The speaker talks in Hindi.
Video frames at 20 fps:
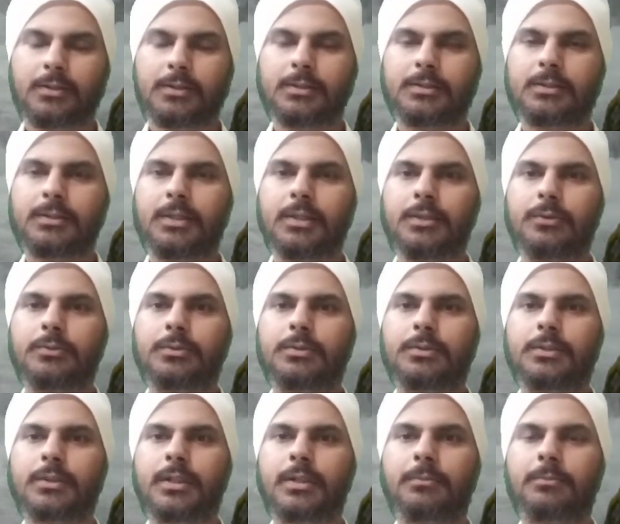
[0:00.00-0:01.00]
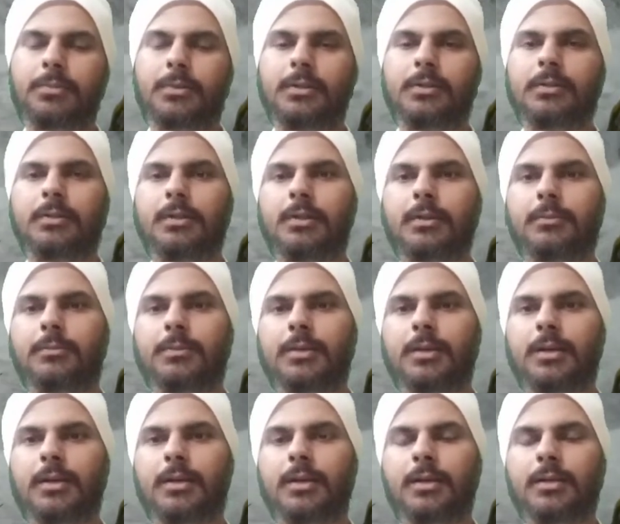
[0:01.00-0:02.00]
जिसने उस देह पर
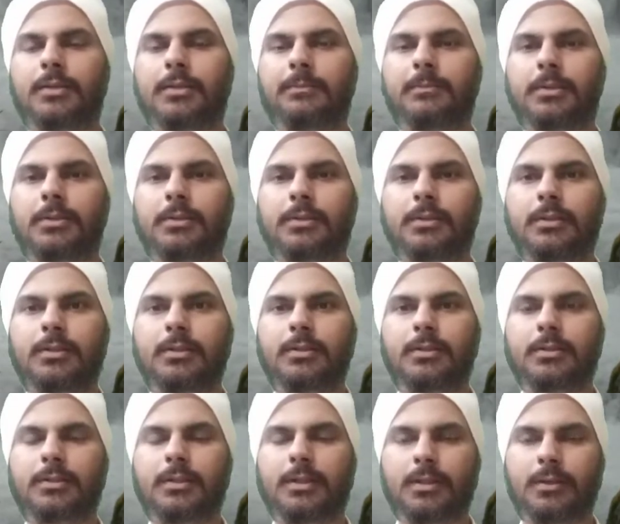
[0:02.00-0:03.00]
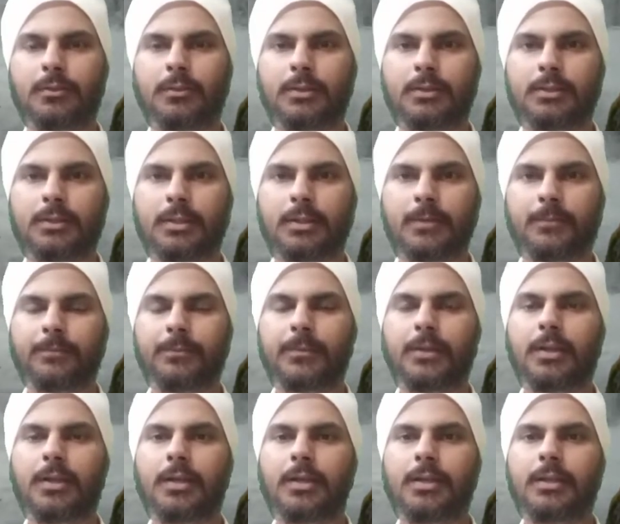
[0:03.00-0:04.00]
अपना आधिपत्य किया हुआ था
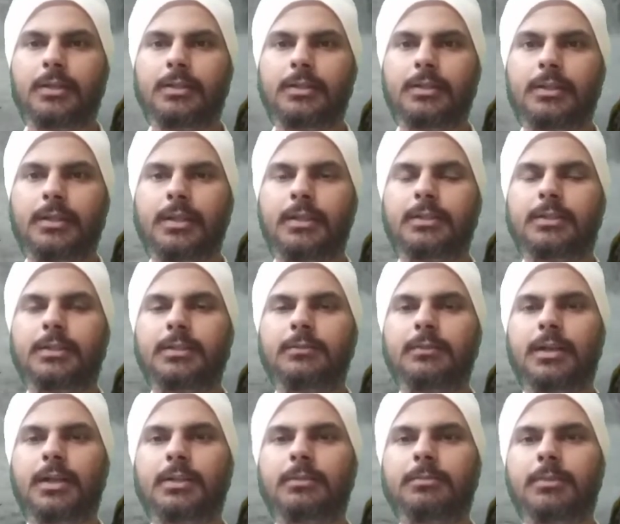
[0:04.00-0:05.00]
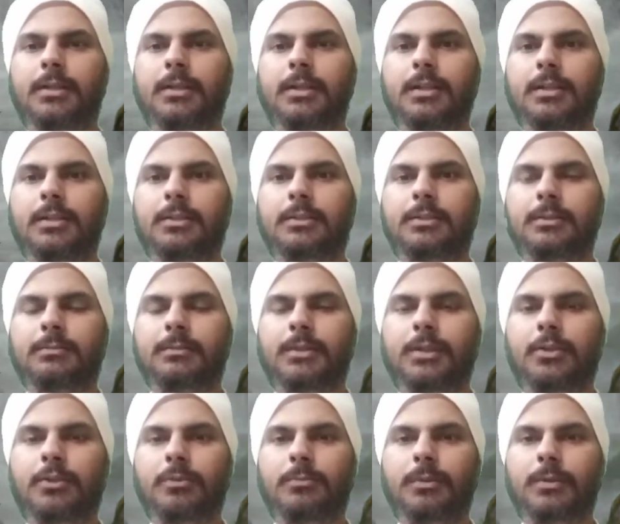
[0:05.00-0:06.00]
ये जीवात्मा ही सब
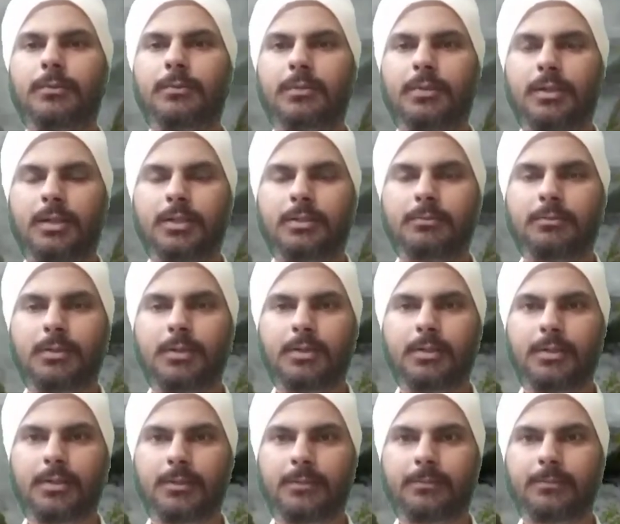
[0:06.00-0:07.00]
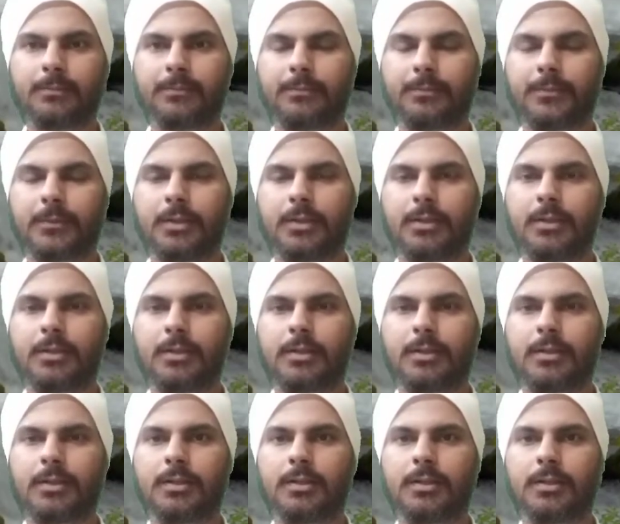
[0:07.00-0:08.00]
देहों में विराजमान है
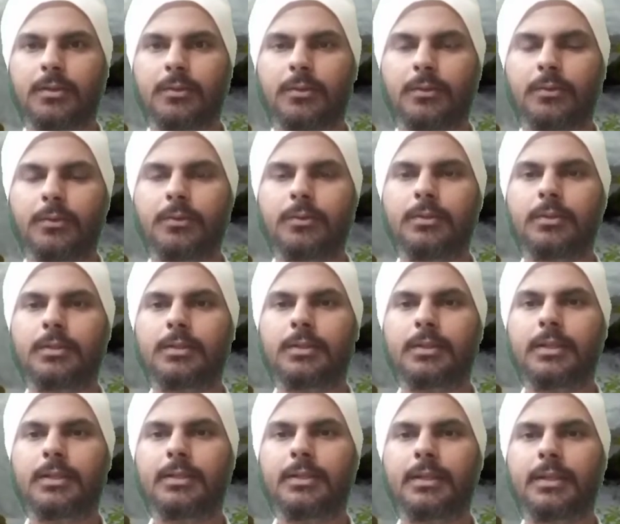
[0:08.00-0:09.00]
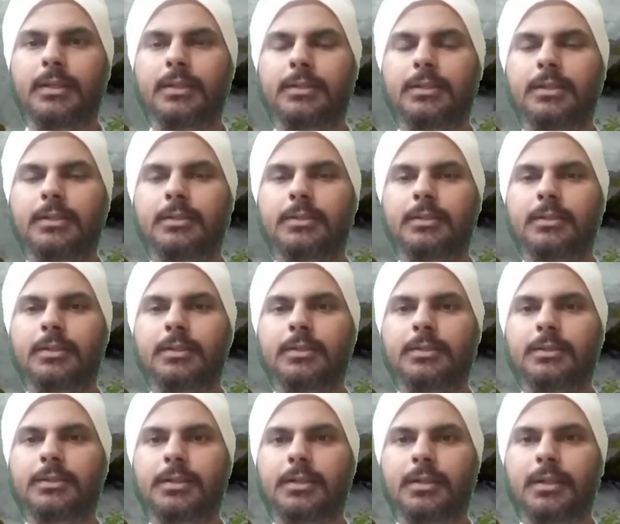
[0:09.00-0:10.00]
और ये देह एक यंत्र
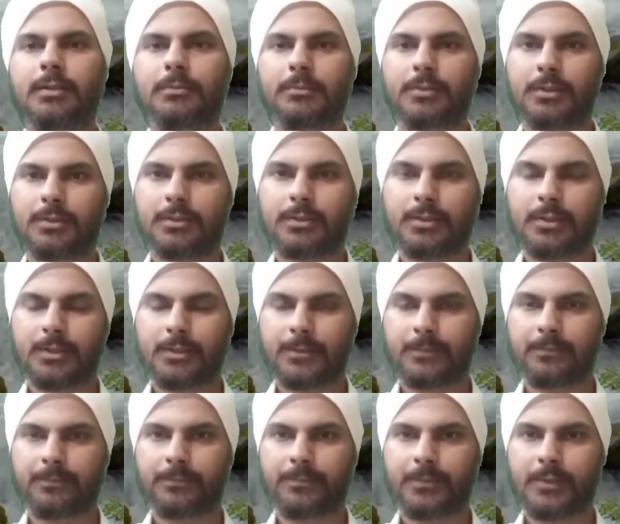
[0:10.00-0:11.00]
की तरह काम करता है